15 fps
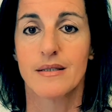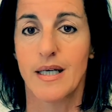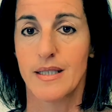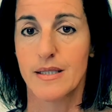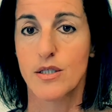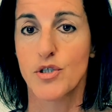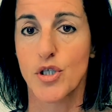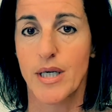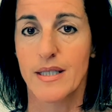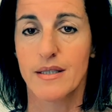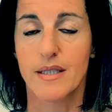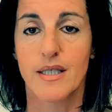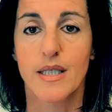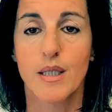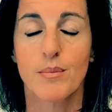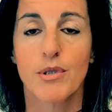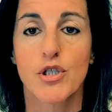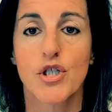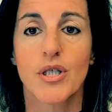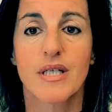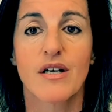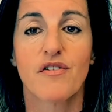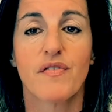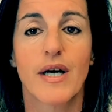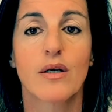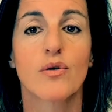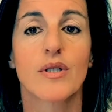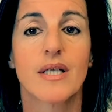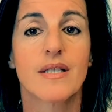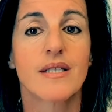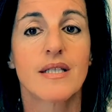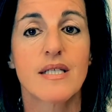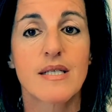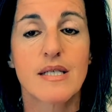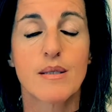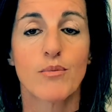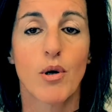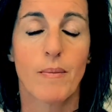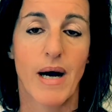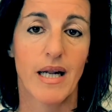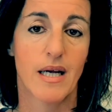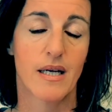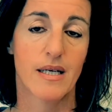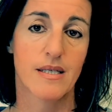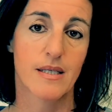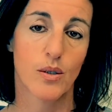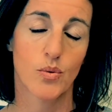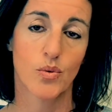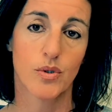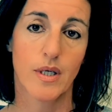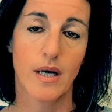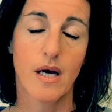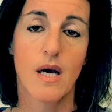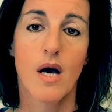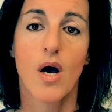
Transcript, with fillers: addizionanti chimici che fanno tantissimo male alla salute,